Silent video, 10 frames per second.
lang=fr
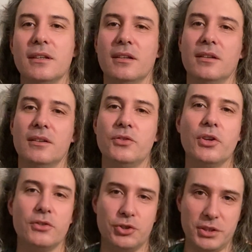
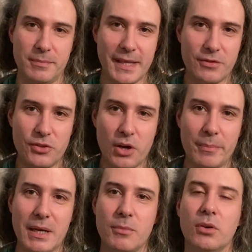je dis bien
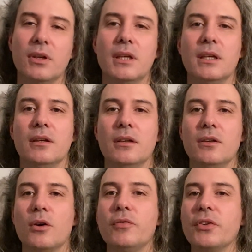normalement.
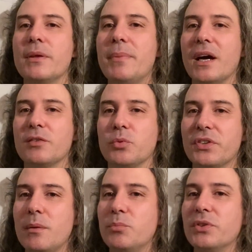l'enfant n'est pas
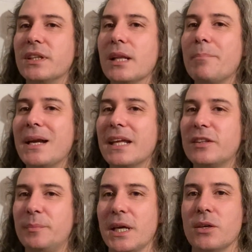responsable puisqu'il n'a pas
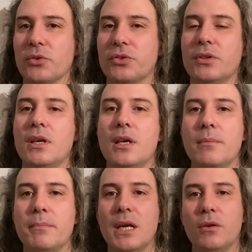l'expérience.
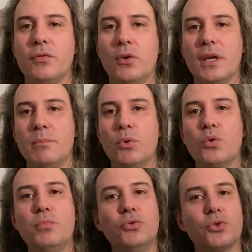Mais l'enfant est
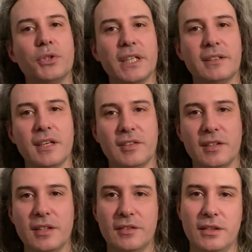beaucoup plus connecté à
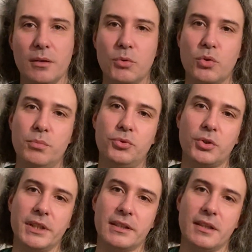ses désirs, beaucoup plus
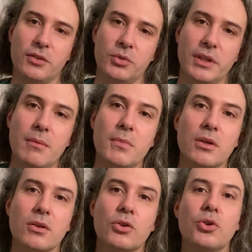connecté à son âme
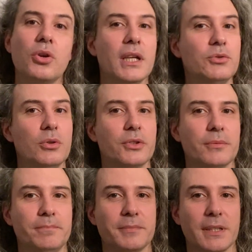que
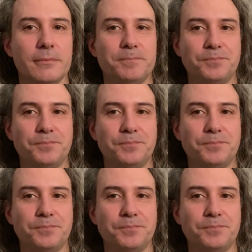l'adulte. Hein.